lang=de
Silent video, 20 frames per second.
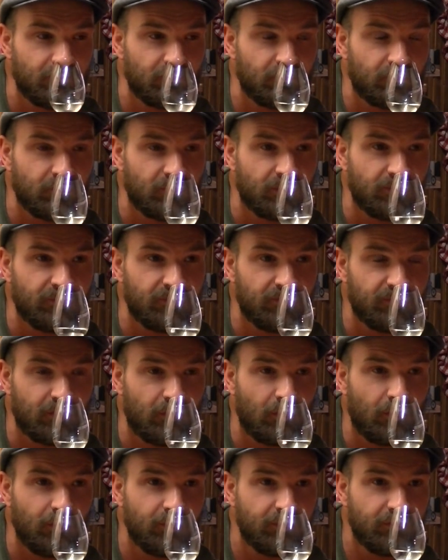So eine gewisse
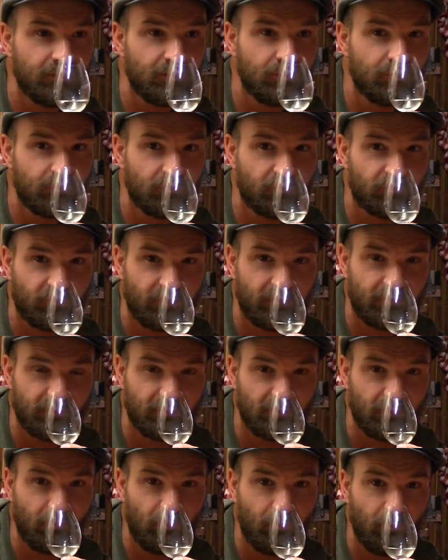Kräuternote steigt
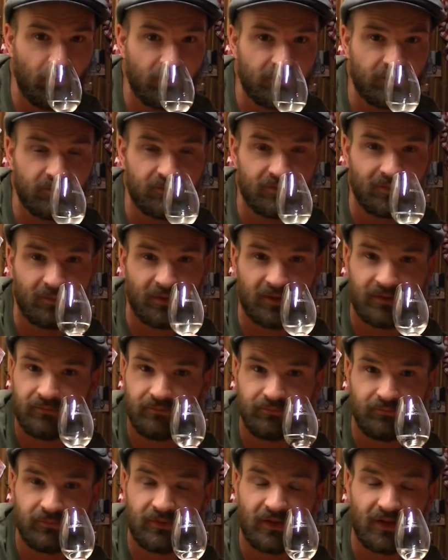da noch hoch, die ist aber
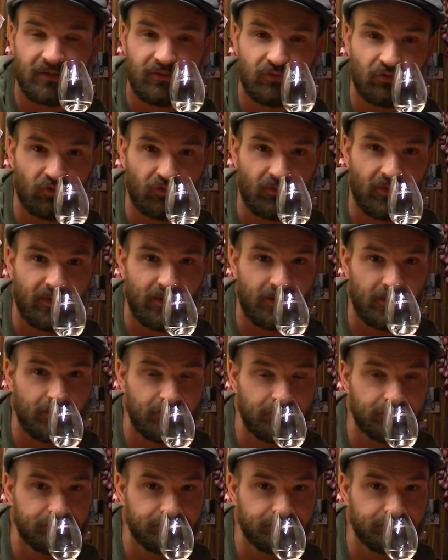ganz schwach.